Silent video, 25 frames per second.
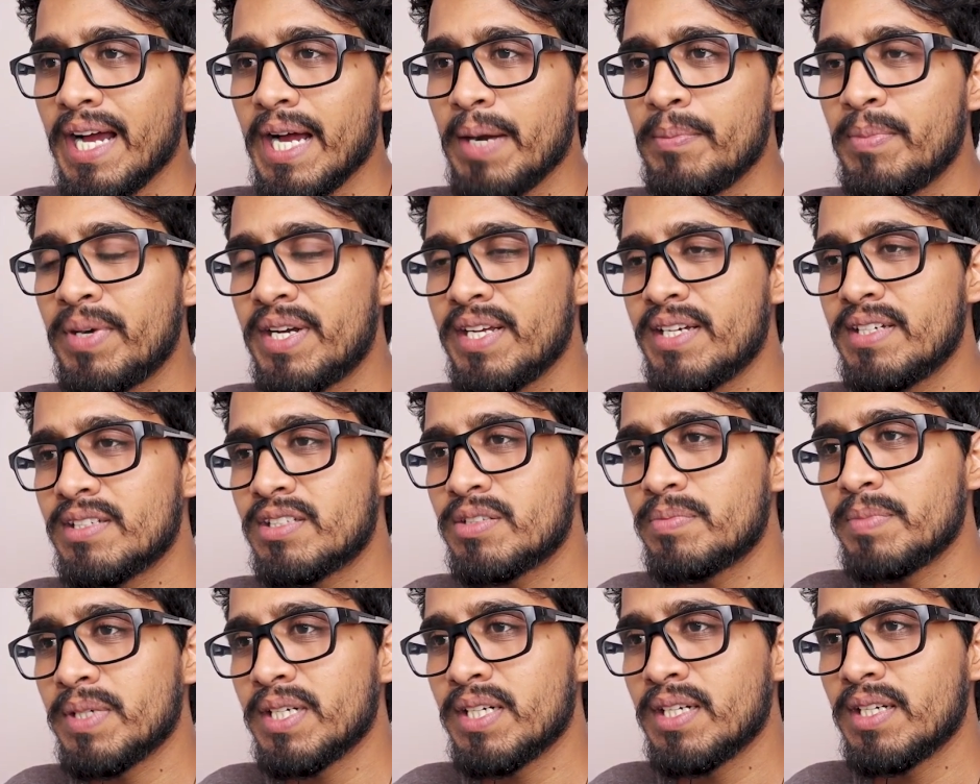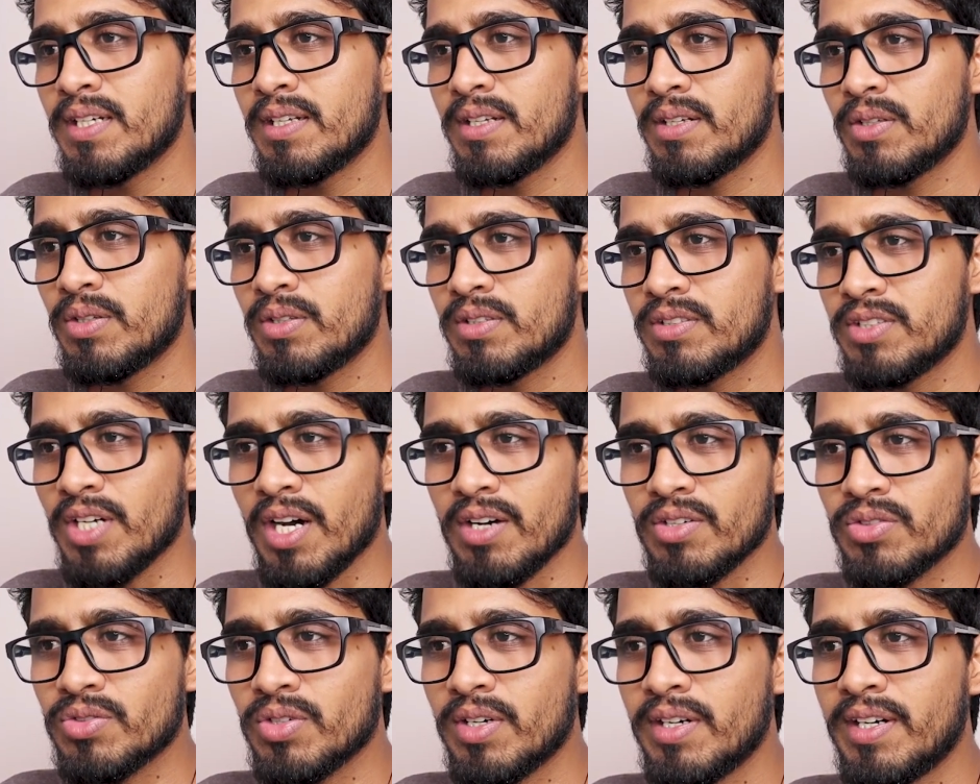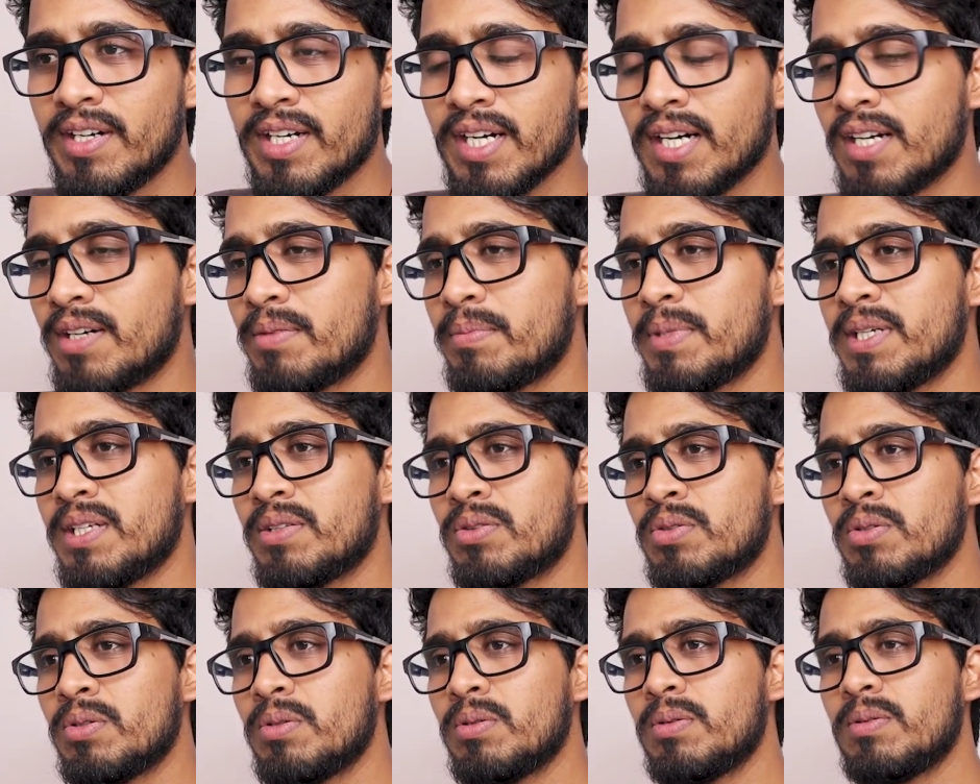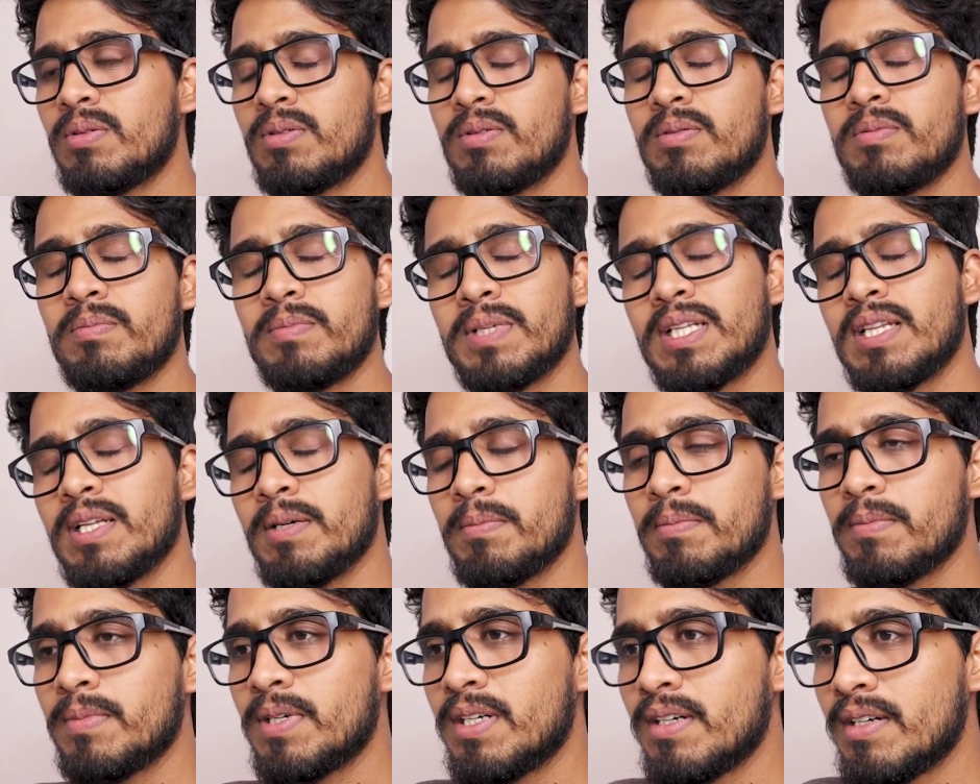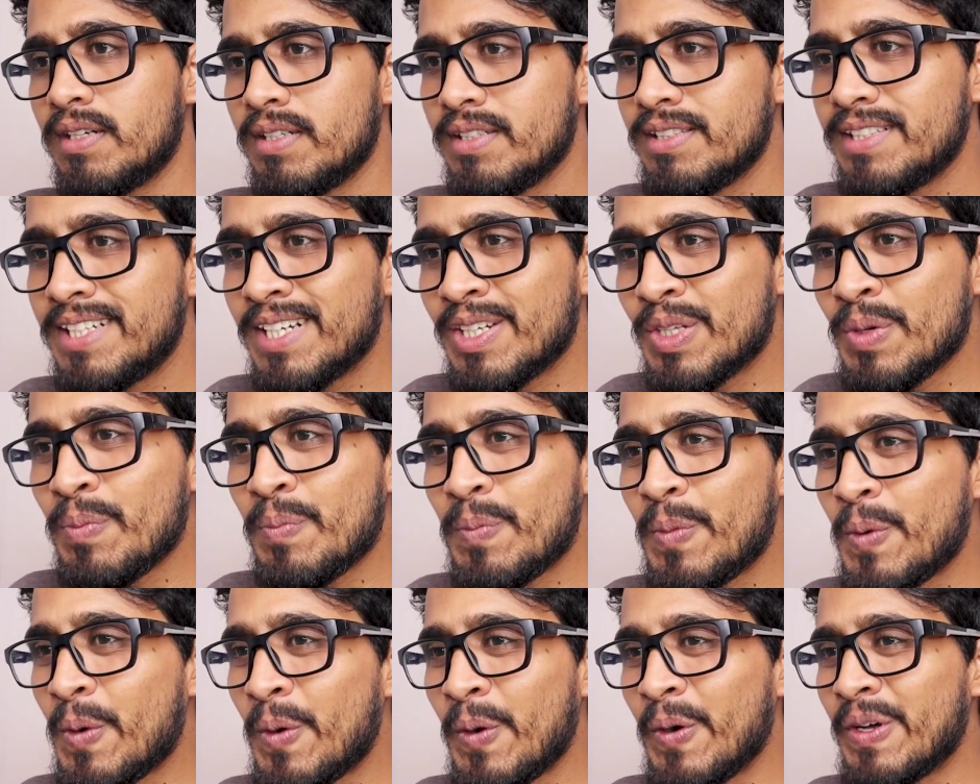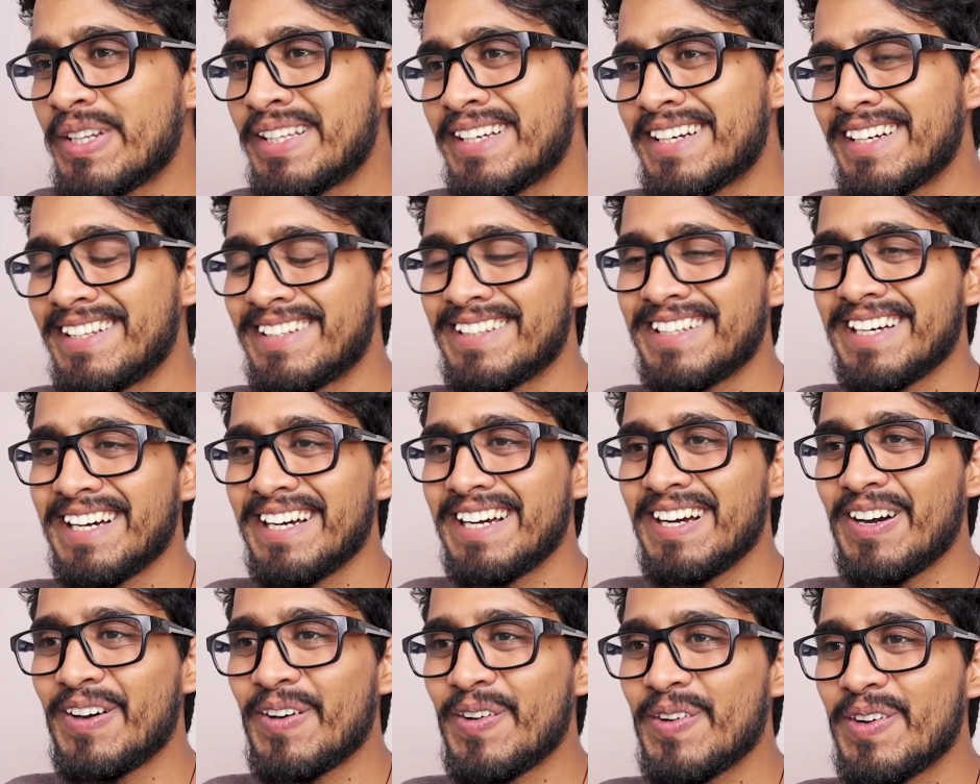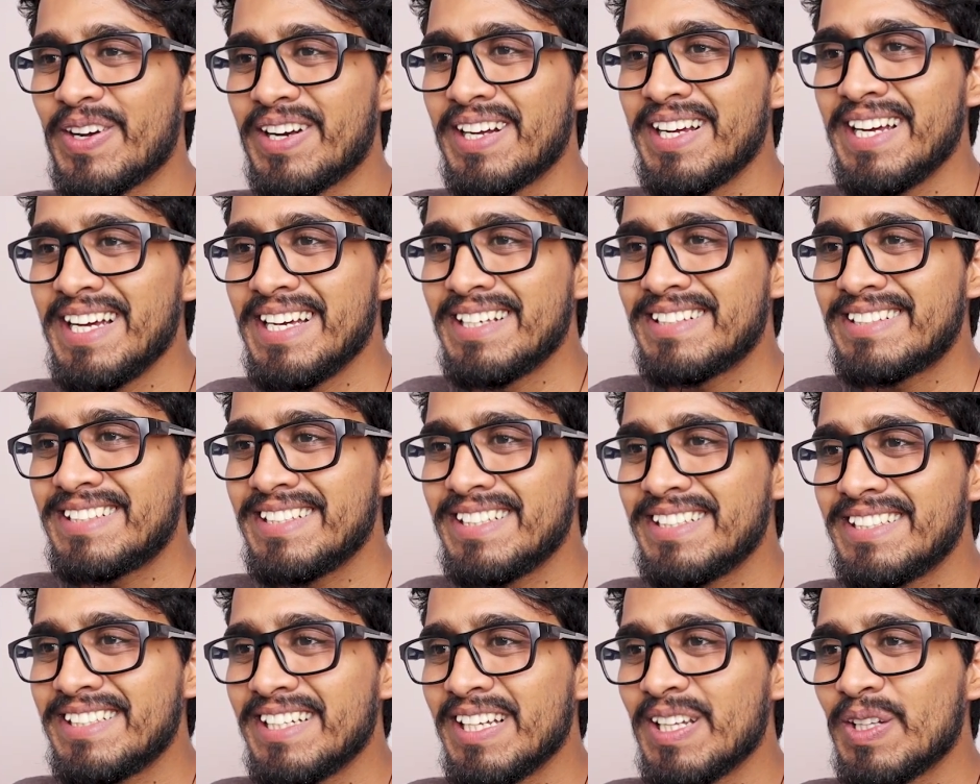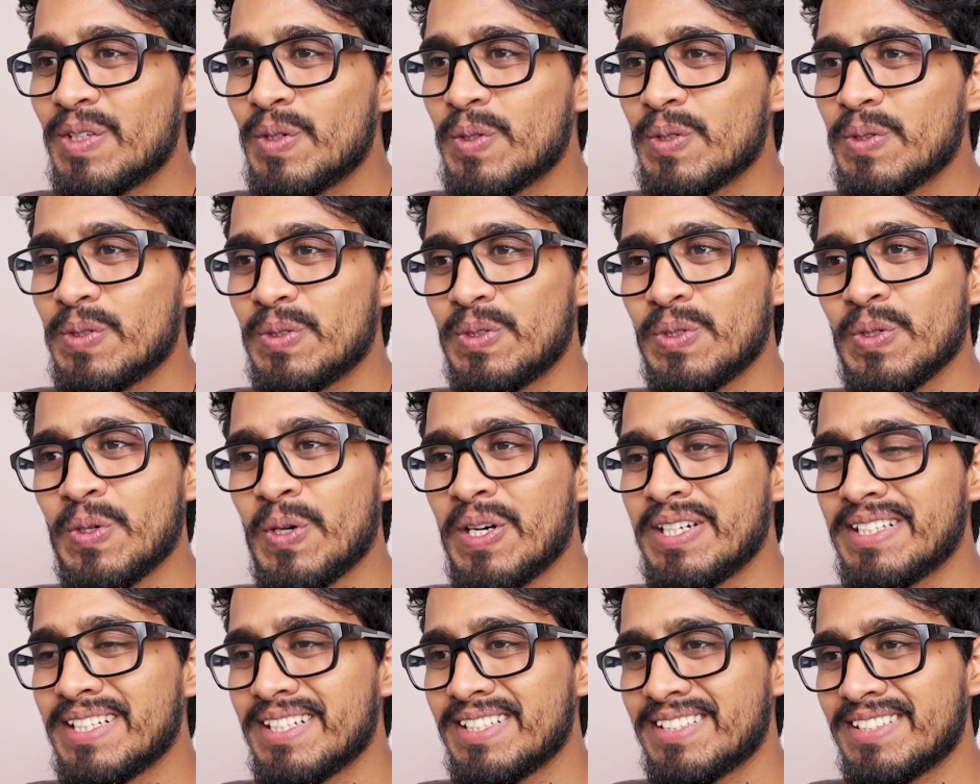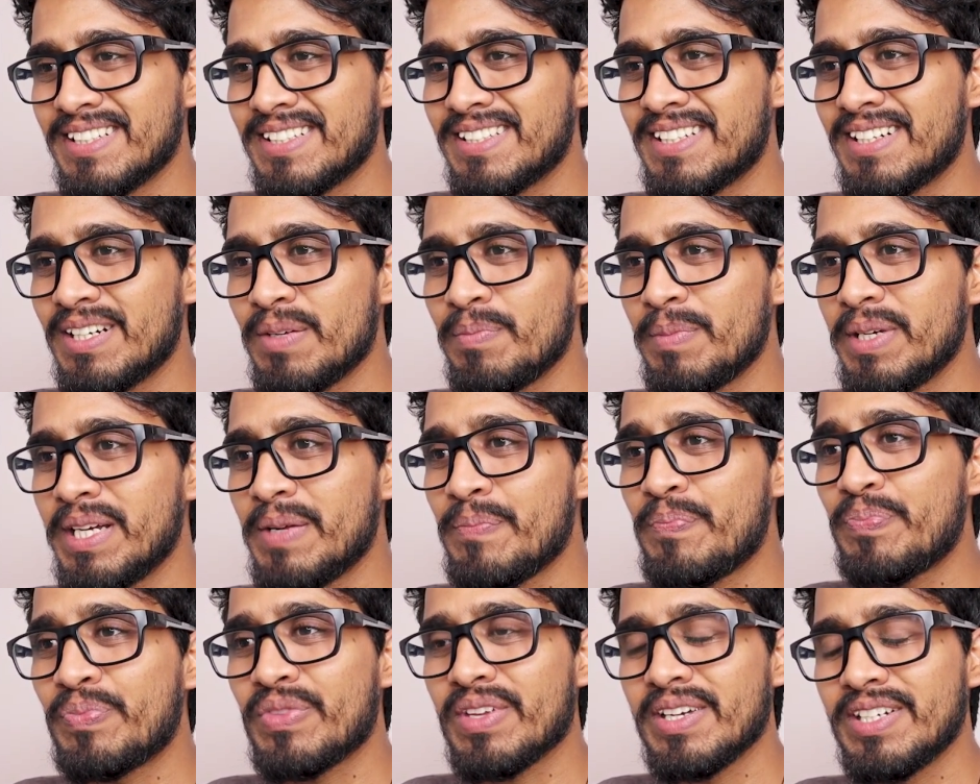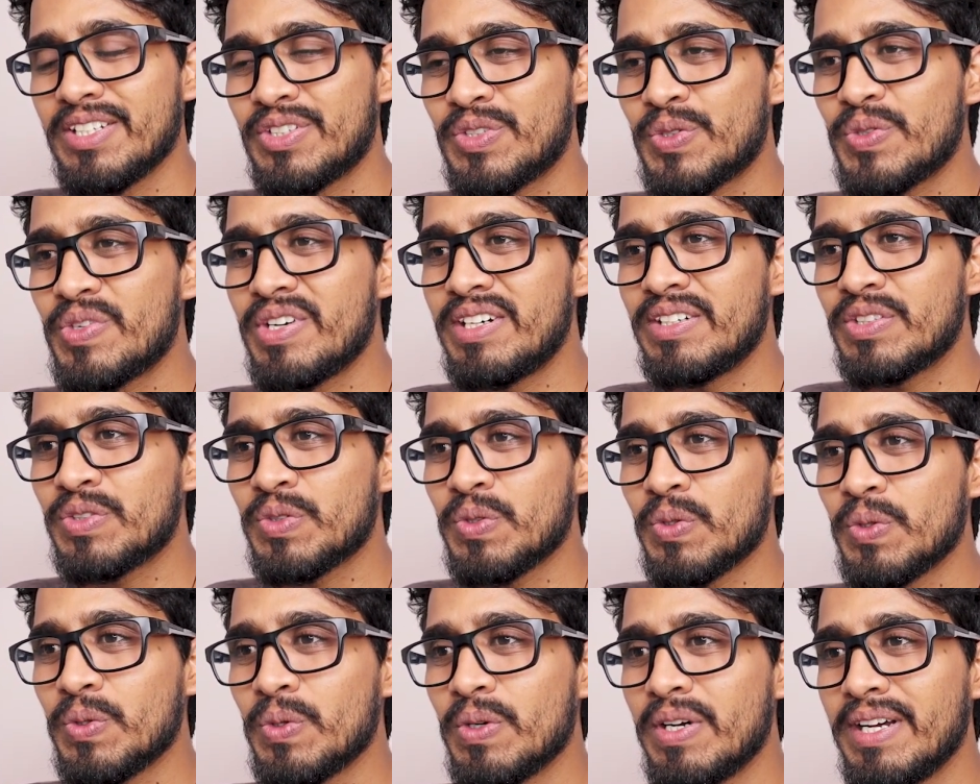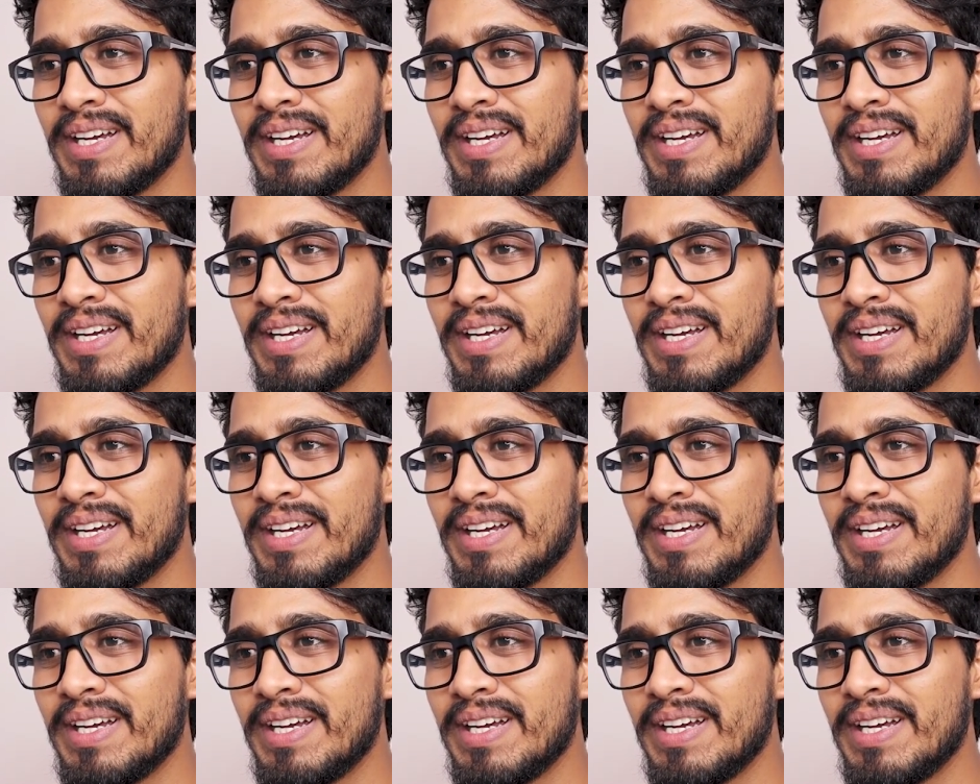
एम टी एस में चार सौ अंठानवे तो मतलब ये तो बहुत ही गंदा है और सी जी एल दो दो हज़ार सत्रह में स्टूडेंट्स को